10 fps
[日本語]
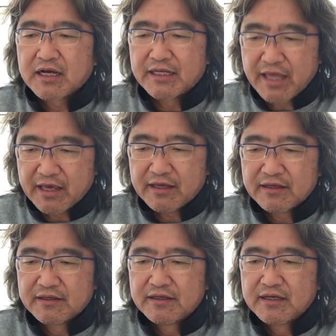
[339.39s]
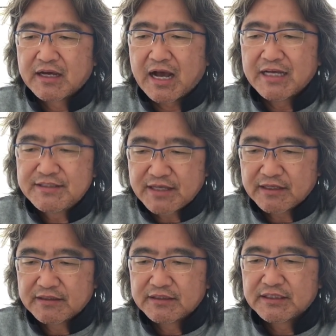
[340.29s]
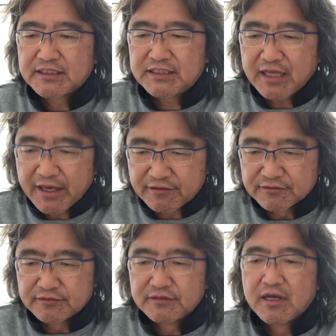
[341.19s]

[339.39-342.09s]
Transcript: 金改善鍛える